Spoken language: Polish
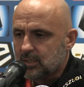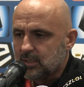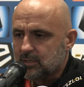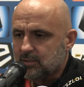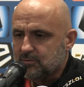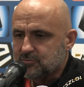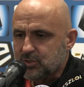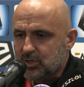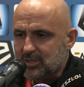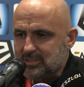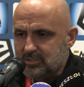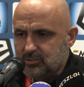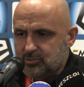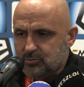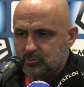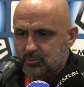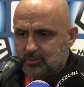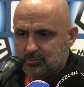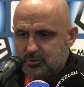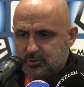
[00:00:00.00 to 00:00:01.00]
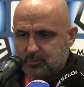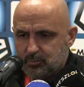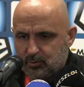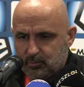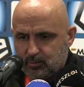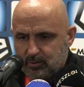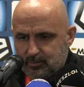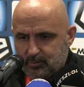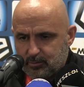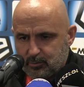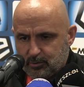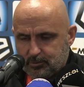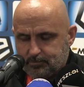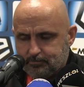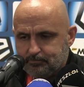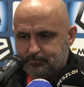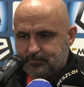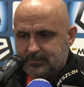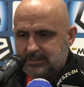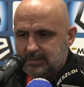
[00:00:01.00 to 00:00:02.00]
No wczoraj zaczęły nam się problemy, bo
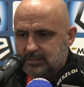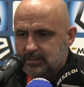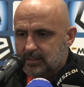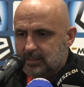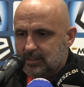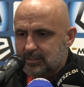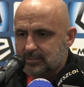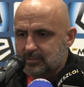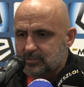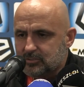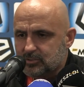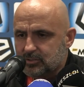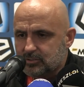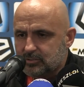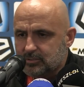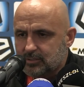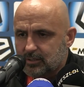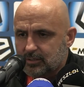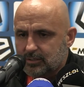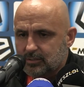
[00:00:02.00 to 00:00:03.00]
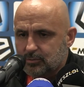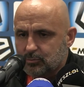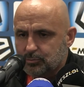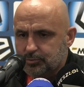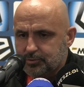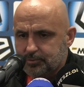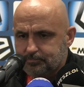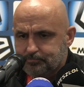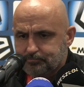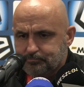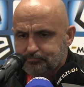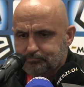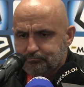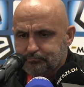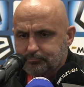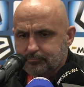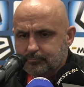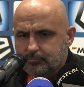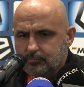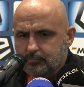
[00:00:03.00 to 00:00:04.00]
Hernandez szedł z treningu i
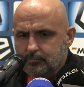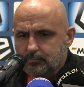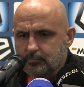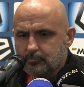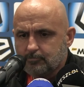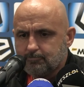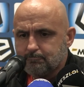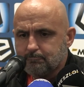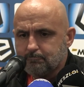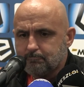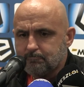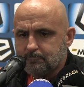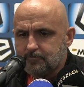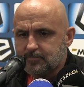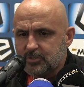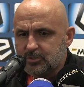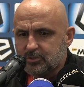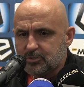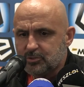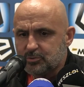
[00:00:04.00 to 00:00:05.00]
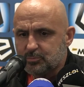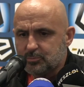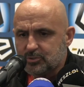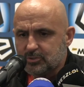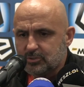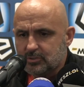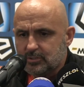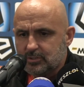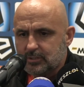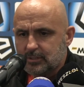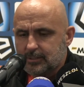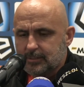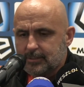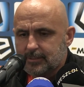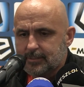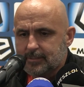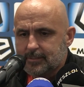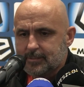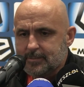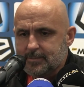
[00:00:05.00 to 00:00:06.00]
mm, wiedzieliśmy, że
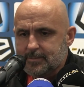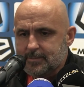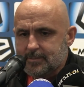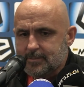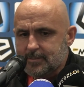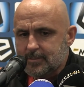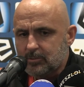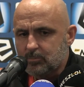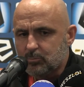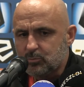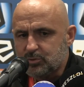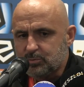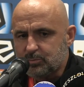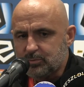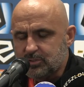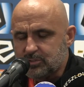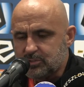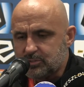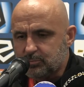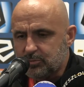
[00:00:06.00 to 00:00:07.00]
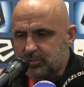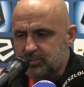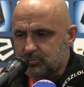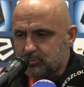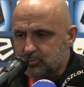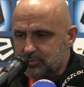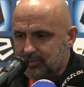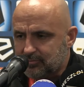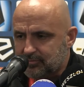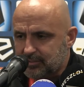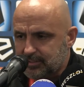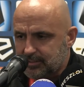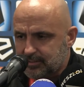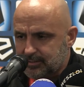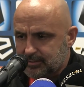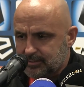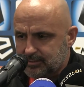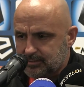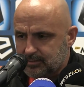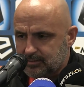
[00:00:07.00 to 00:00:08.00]
musimy też zmienić
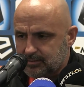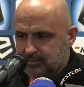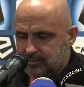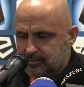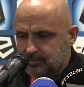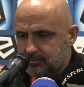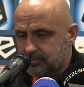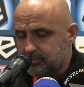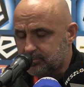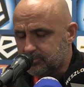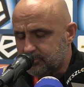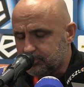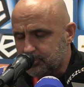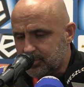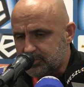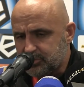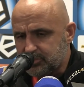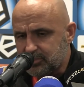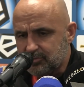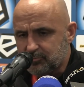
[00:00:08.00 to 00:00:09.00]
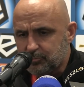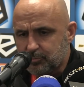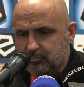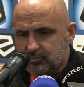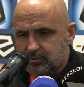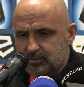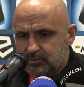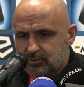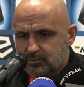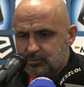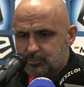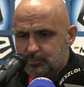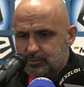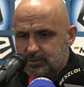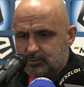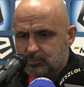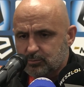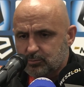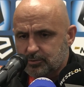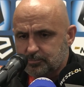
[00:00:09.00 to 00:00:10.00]
ustawienie i Marcina wprowadziliśmy,
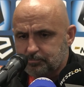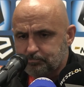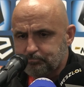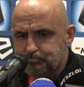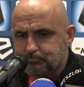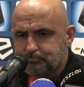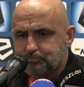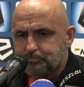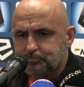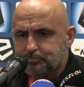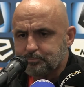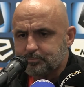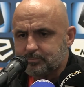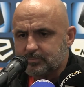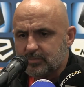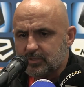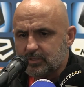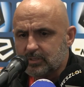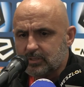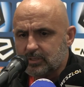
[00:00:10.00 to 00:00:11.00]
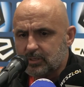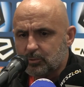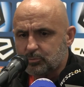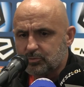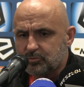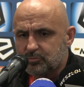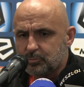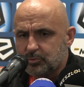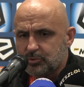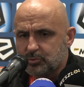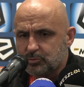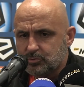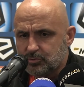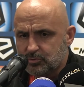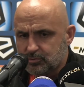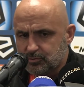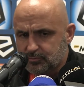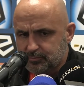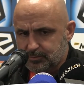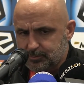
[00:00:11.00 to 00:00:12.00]
który mm, grał też w meczu
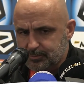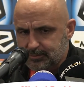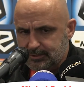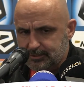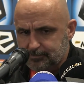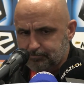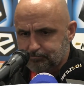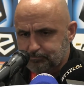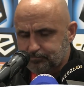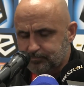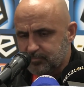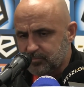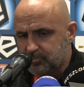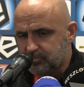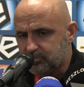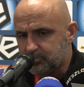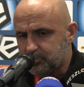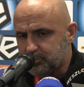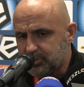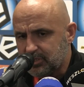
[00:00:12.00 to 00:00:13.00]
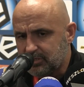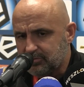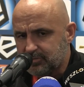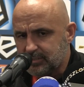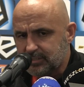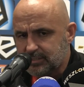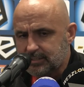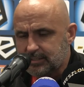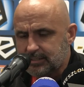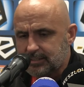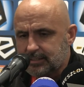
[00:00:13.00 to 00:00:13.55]
środowym i w przerwie